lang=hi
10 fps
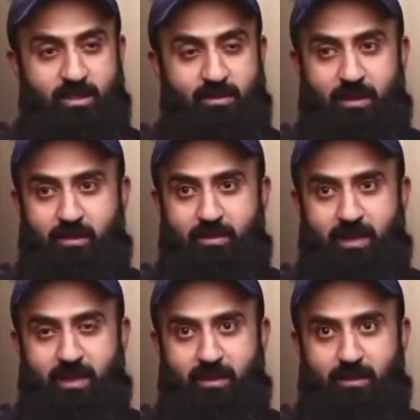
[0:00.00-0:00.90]
और चीज मैं
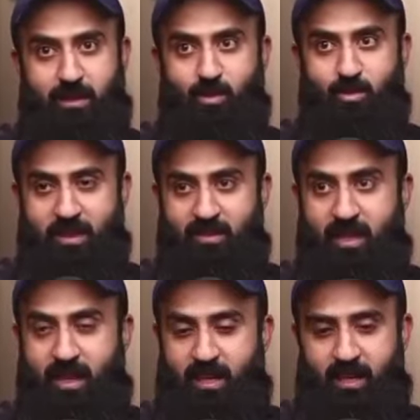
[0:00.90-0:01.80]
मैंने खुद भी इस
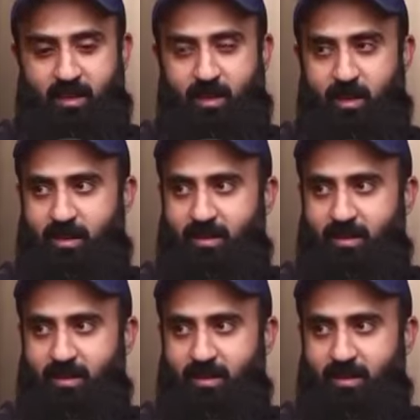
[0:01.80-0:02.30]
बार ट्राई अच्छा, किया क्यों